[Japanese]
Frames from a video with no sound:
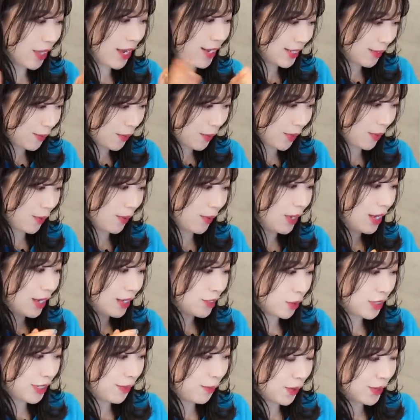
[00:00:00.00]
体脂肪量
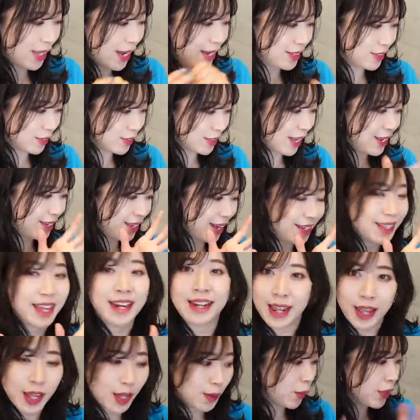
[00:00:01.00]
女子肪体重体内
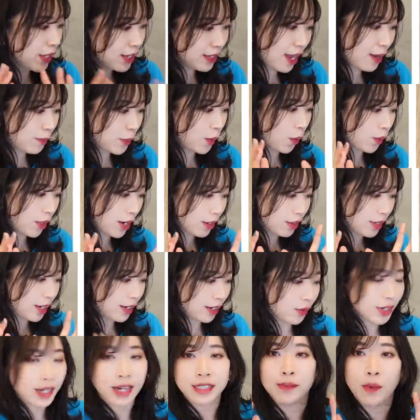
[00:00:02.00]
年齢ボディタイプ骨格
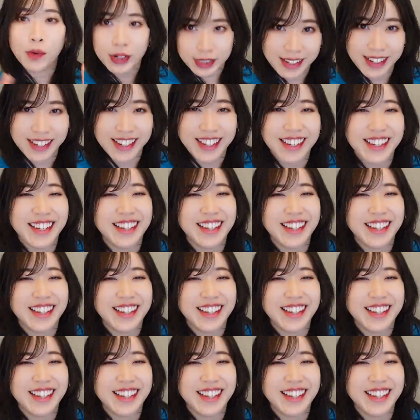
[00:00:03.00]
筋量皮下脂肪率